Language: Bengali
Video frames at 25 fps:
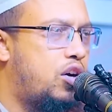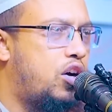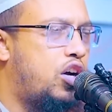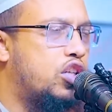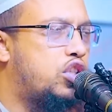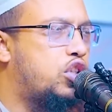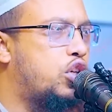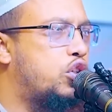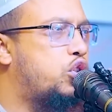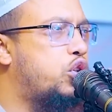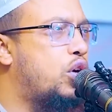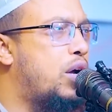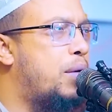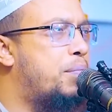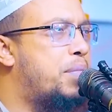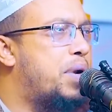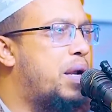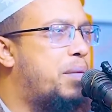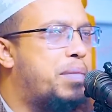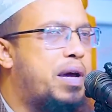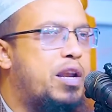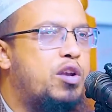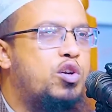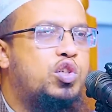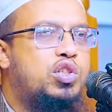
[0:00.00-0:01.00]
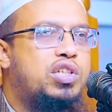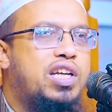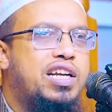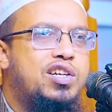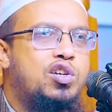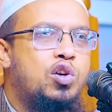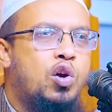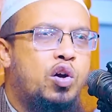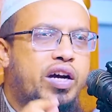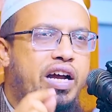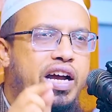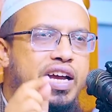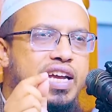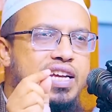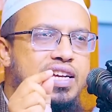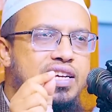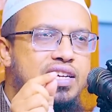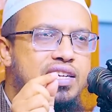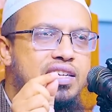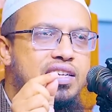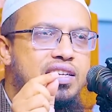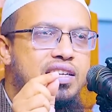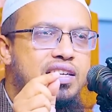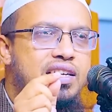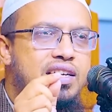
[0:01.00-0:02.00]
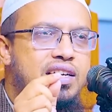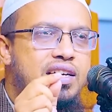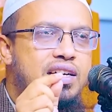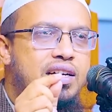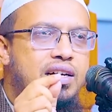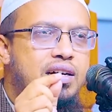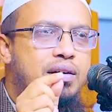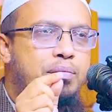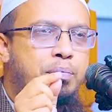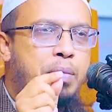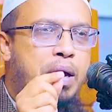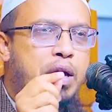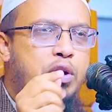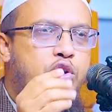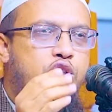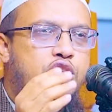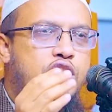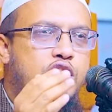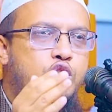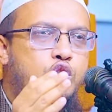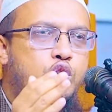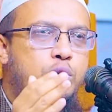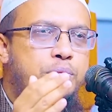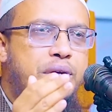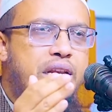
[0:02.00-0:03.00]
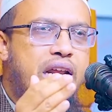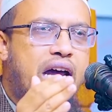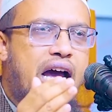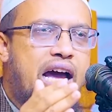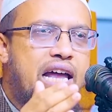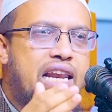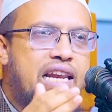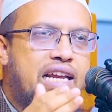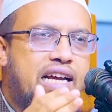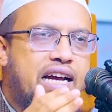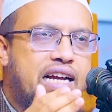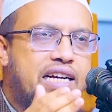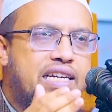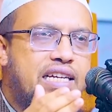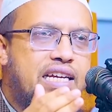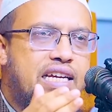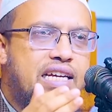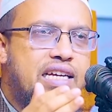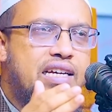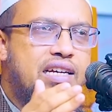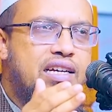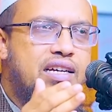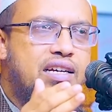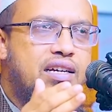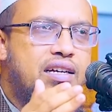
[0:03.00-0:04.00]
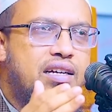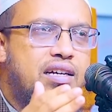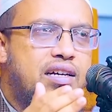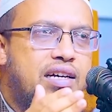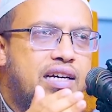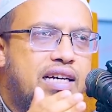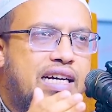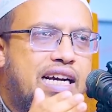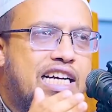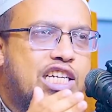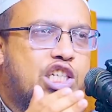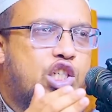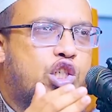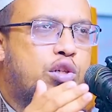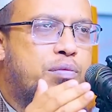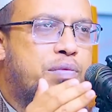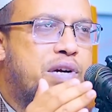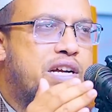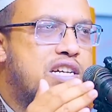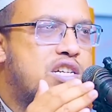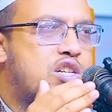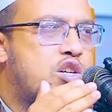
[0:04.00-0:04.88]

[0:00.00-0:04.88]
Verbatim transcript: অথচ আমরা মানুষকে ঠকাই মানুষের জমির আইল কাটি কাস্টমার